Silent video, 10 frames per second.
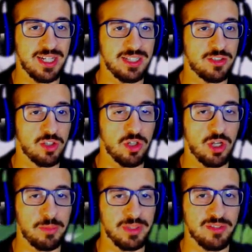l'altro no,
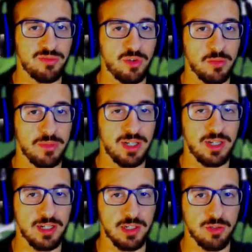la
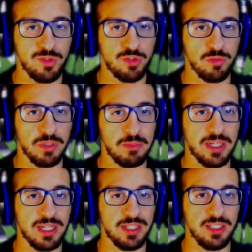piattaforma che ho visto prima
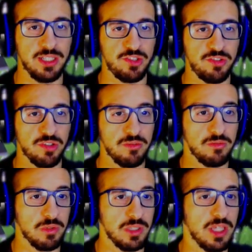era l'inizio.
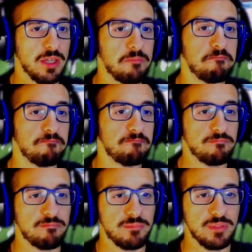Quindi...
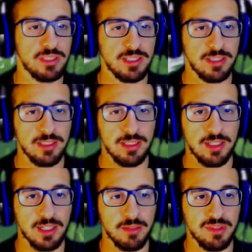
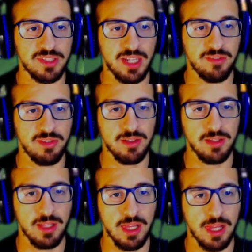A che mi serve?
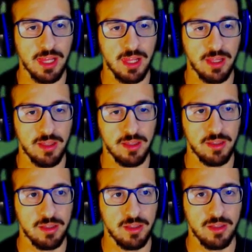
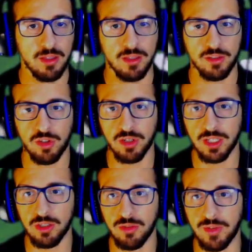Solo
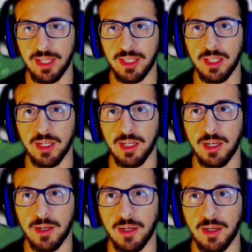che dov'è
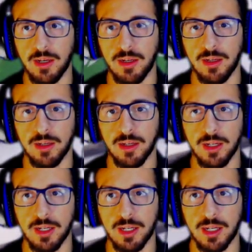il
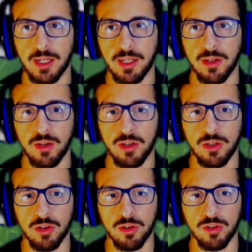
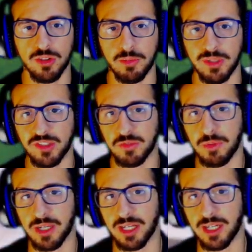cannone o cosa per
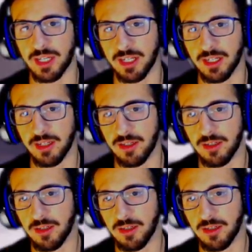sparare?